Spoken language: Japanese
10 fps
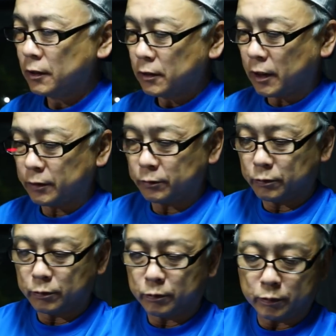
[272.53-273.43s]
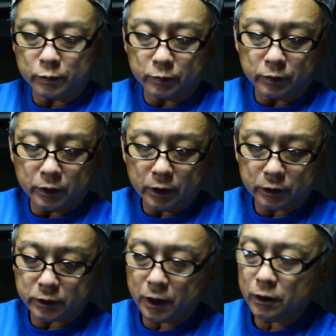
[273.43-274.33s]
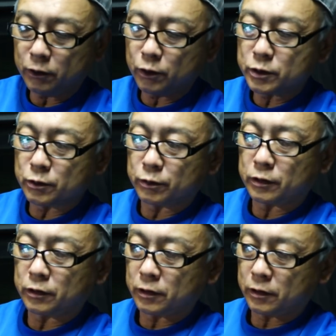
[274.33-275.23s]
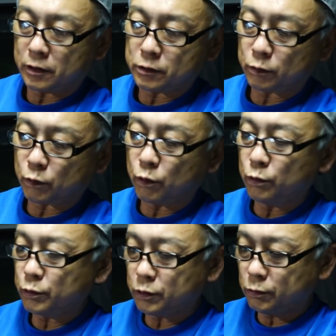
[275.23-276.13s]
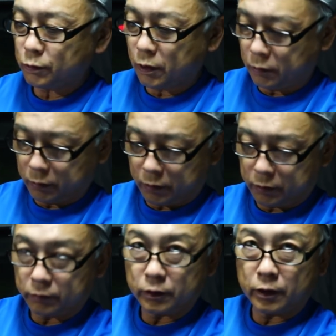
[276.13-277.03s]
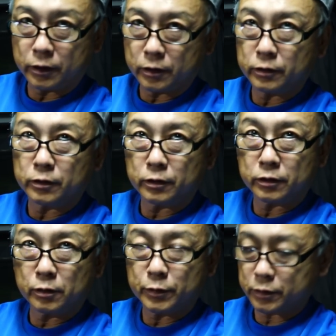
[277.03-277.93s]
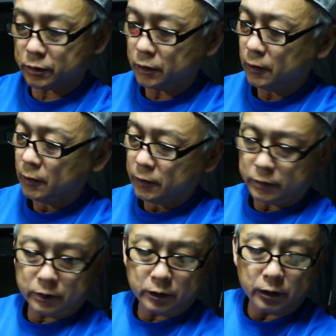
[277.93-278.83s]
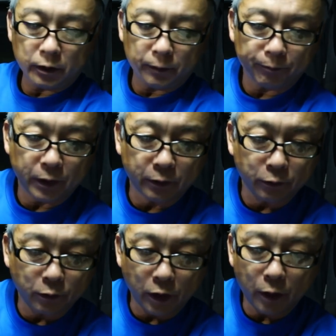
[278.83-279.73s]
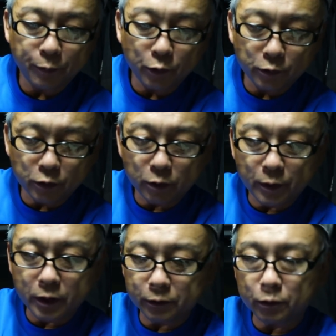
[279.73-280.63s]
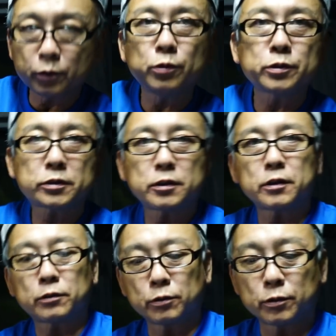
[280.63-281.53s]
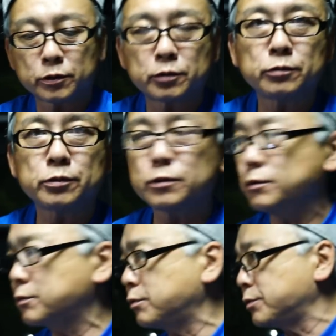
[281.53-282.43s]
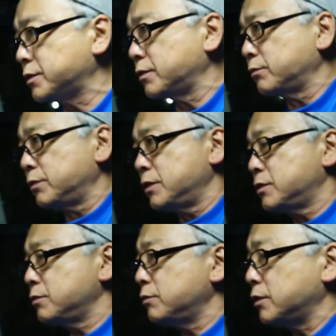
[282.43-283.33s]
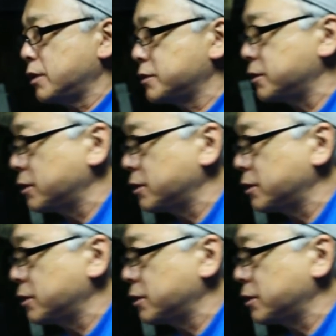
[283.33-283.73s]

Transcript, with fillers: あのー、なんか全塗装って言ってね、ちょっと高級感がある外観になってます。えー、でね、あの、アポクロマート構成と通常構成の2種類出してた